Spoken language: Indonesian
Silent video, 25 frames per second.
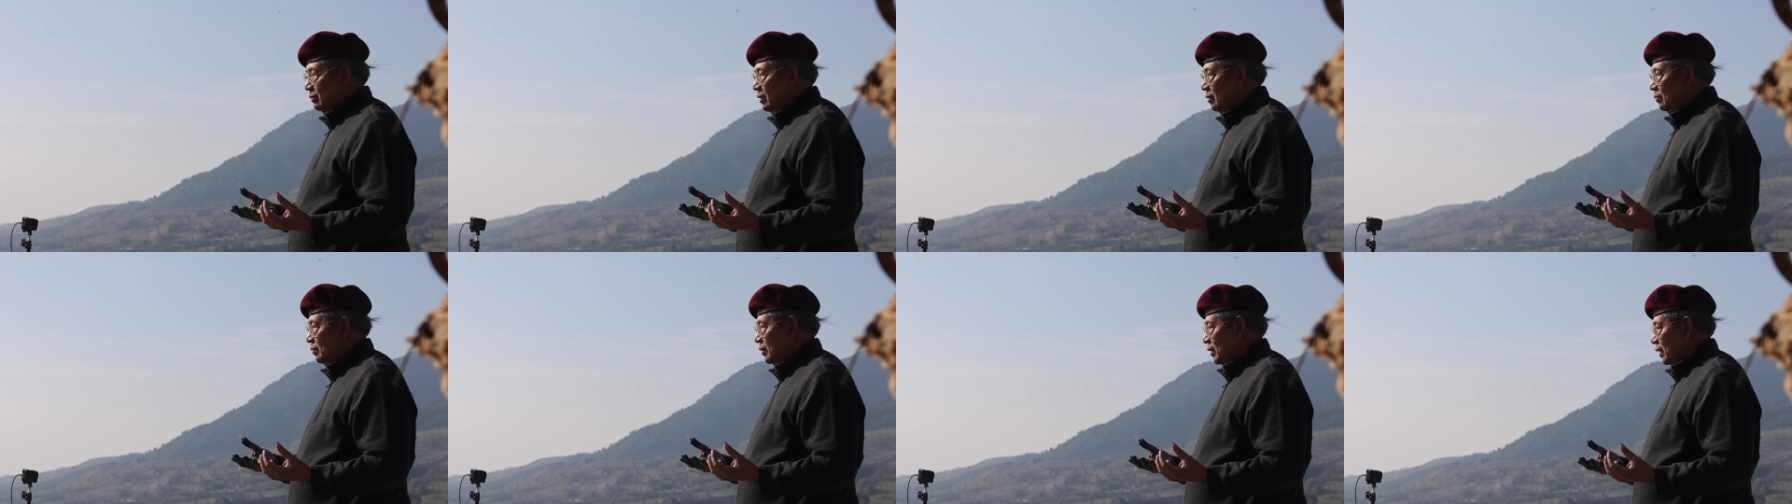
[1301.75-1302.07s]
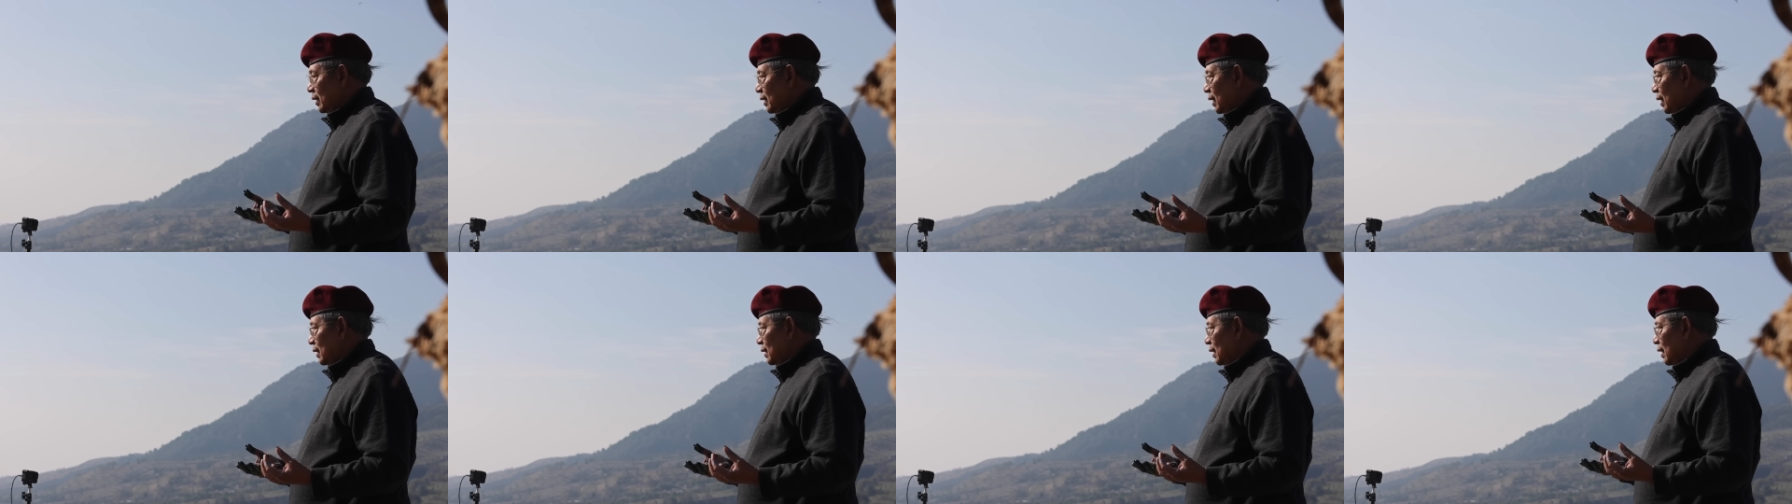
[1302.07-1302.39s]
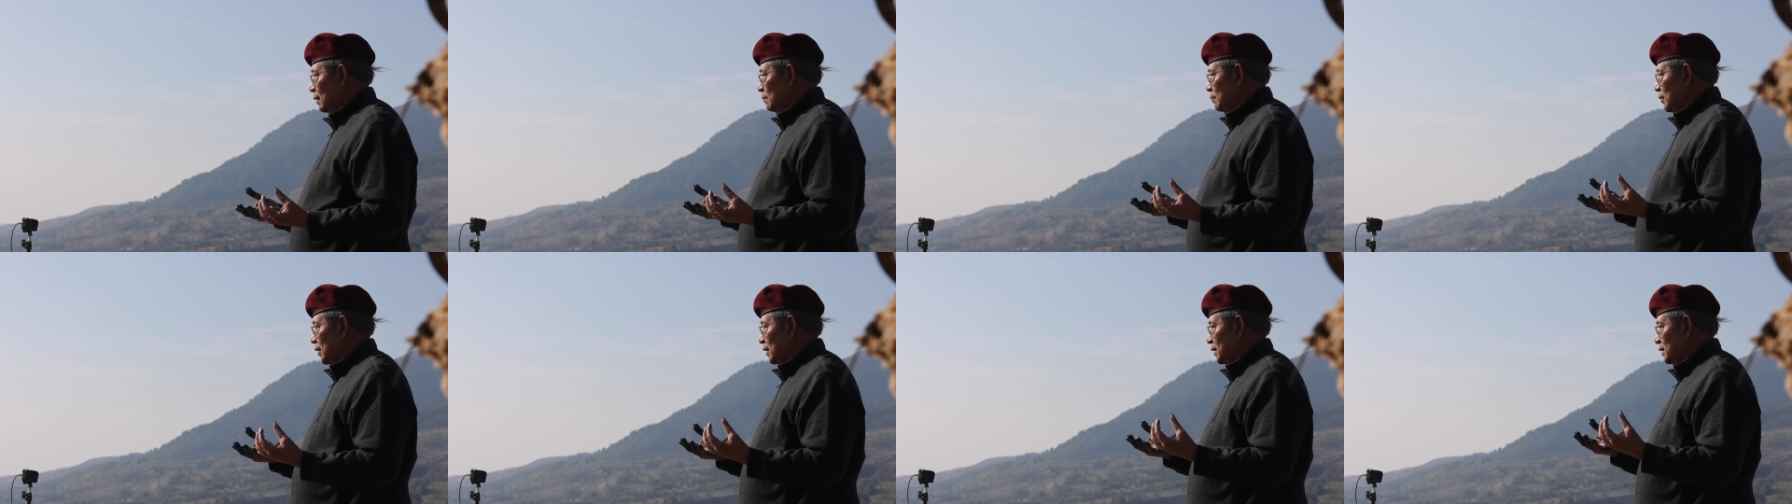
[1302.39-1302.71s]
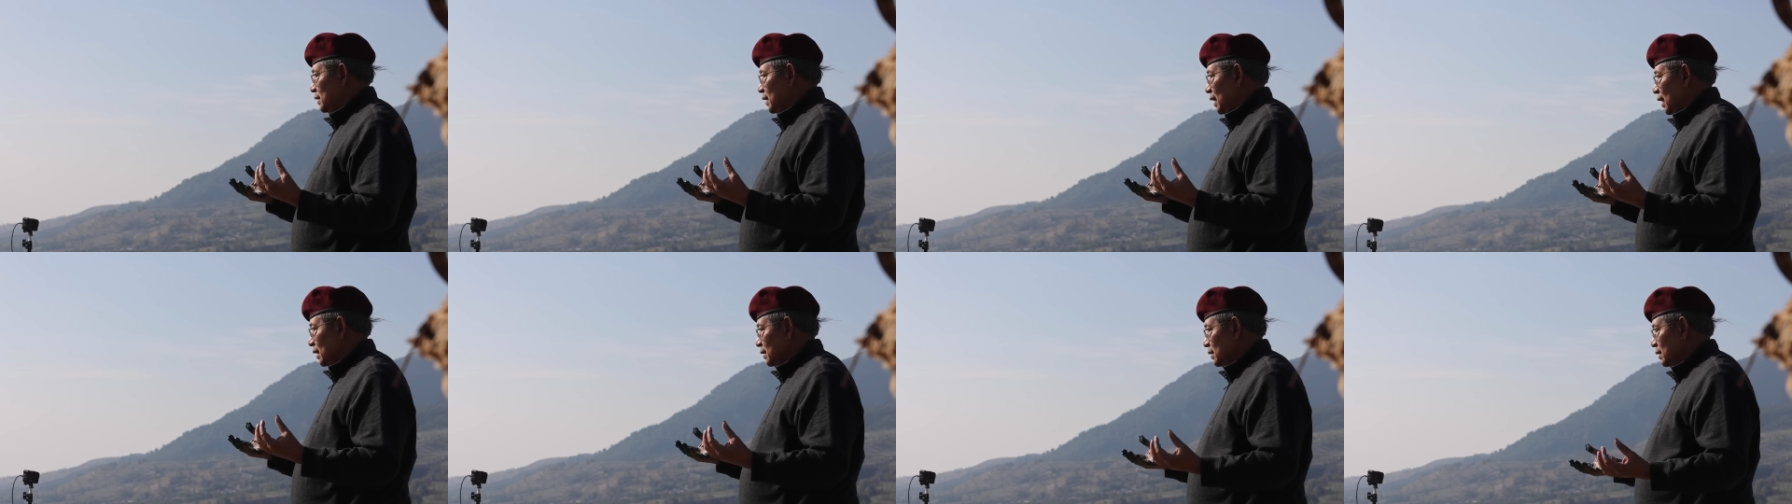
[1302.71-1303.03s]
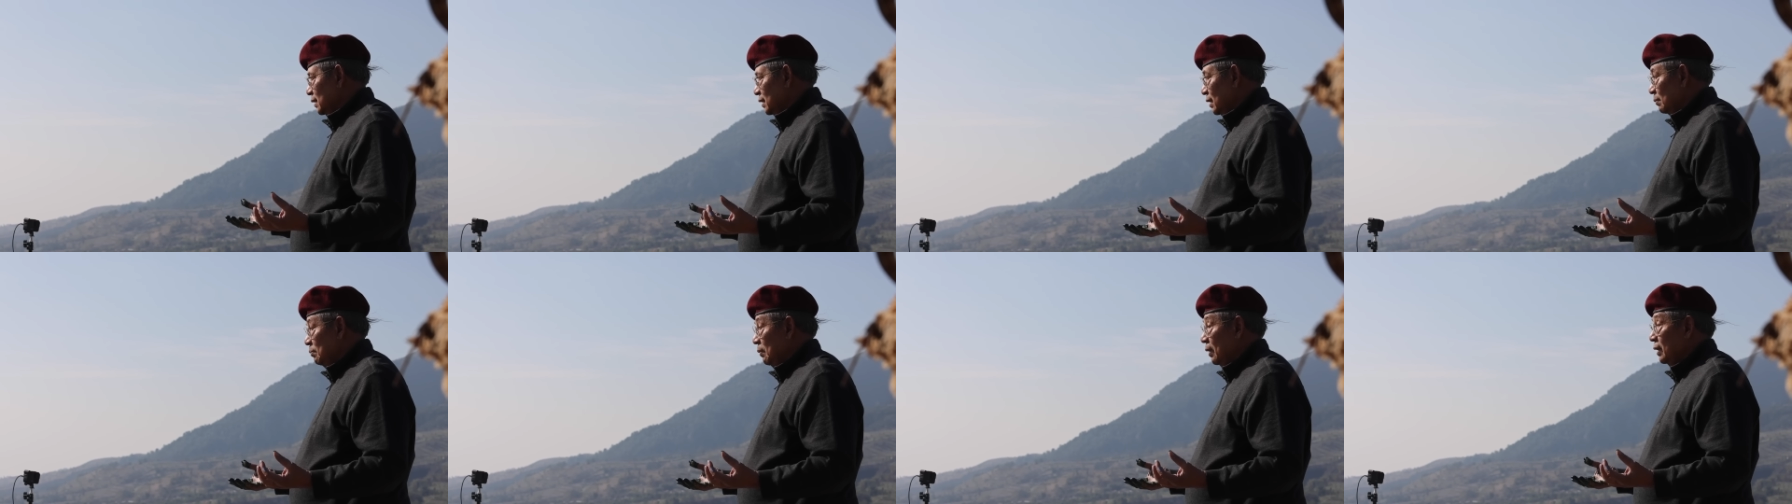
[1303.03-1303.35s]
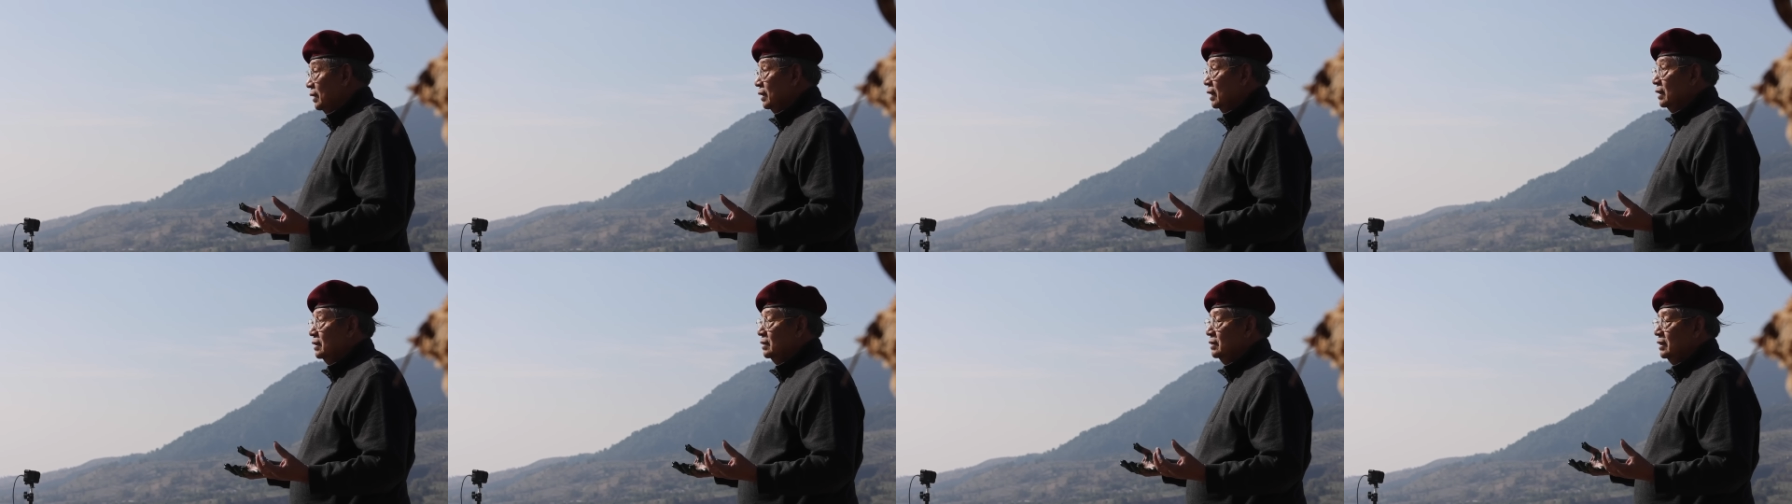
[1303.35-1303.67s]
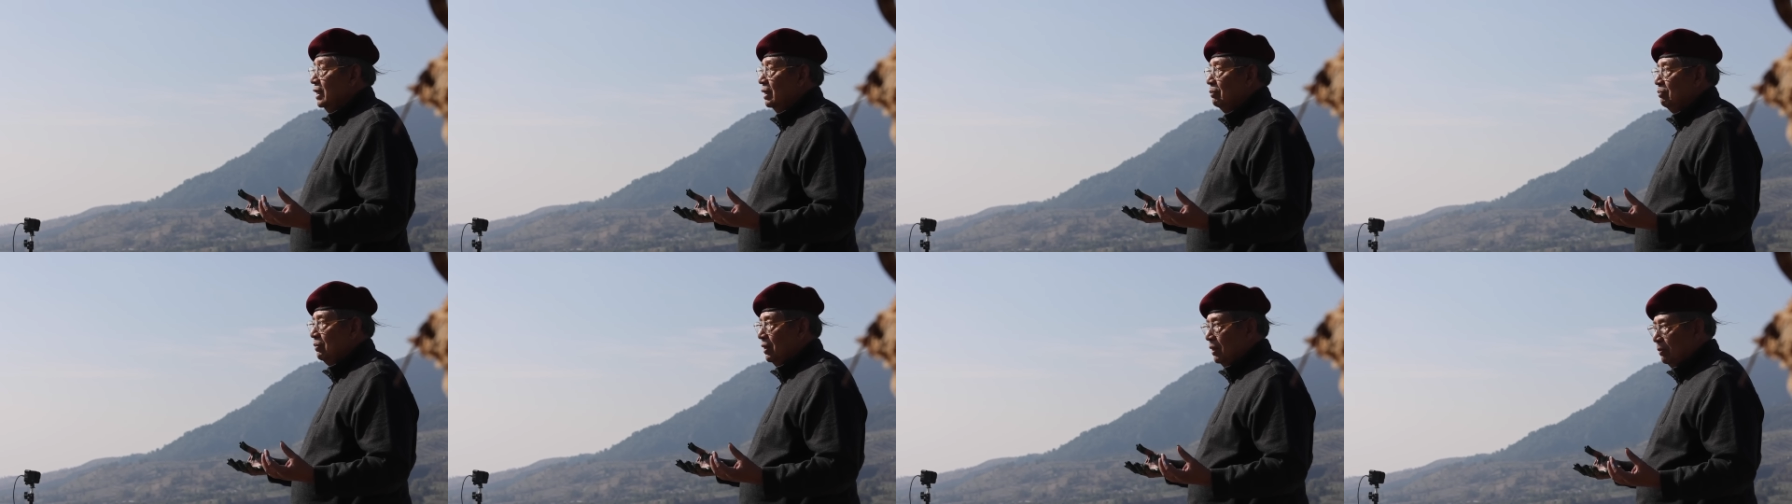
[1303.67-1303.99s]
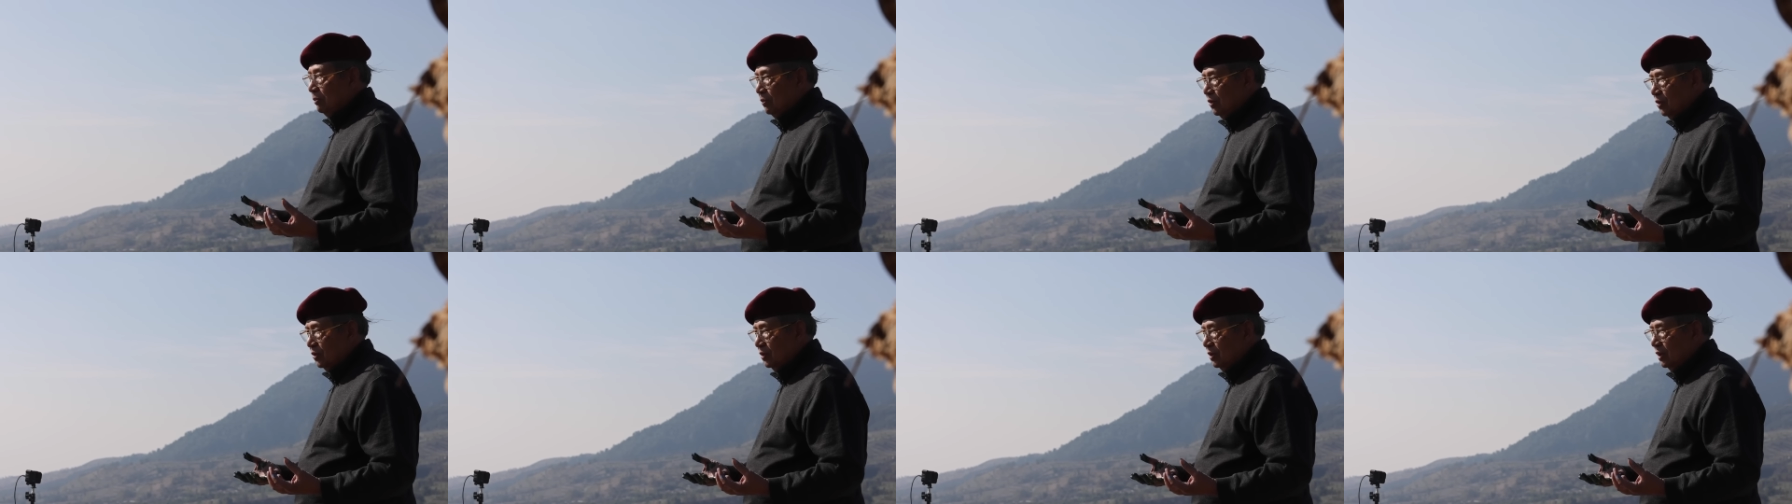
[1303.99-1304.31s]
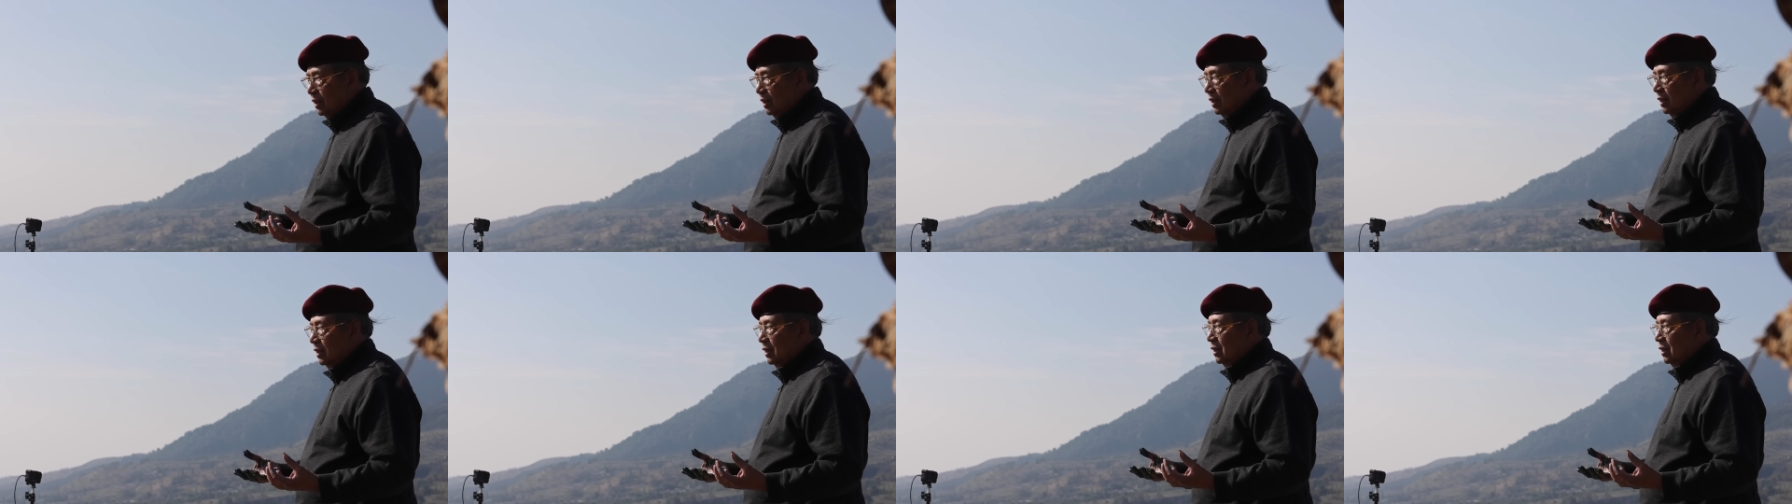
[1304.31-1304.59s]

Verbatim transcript: memberikan apresiasi kepada siapapun,